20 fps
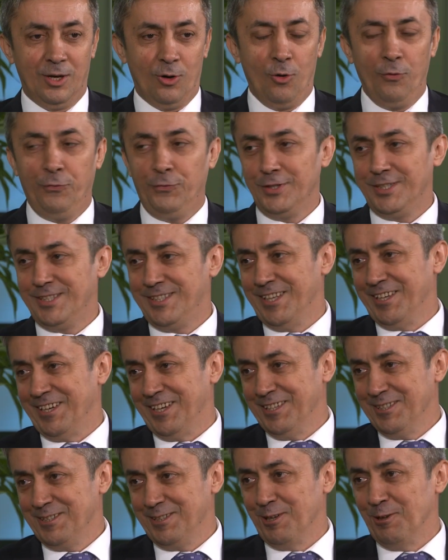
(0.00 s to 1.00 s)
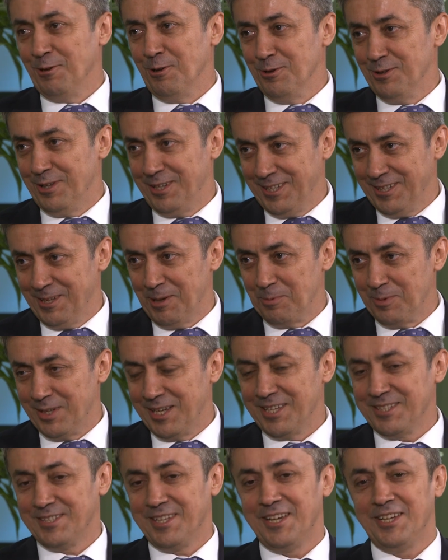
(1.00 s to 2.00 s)
ofislere, salonlara da
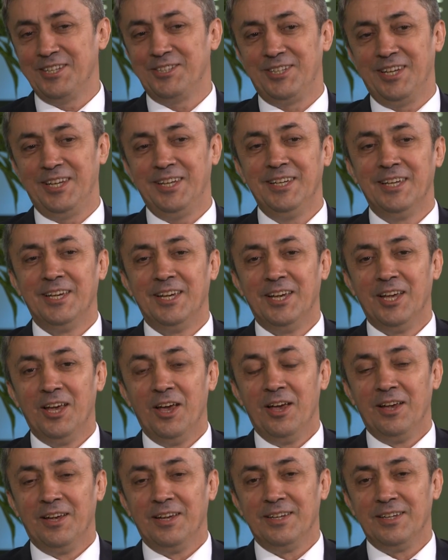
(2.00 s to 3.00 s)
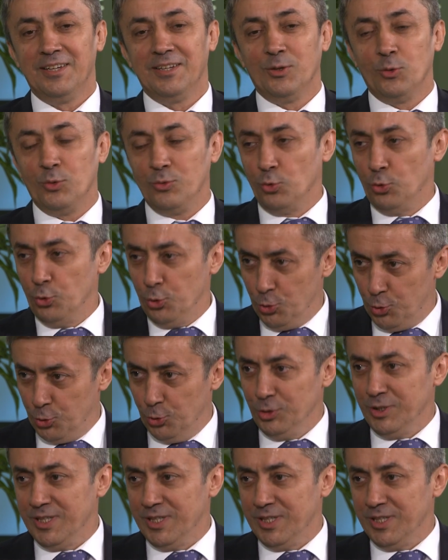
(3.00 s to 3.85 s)
biraz daha şey e, uygun,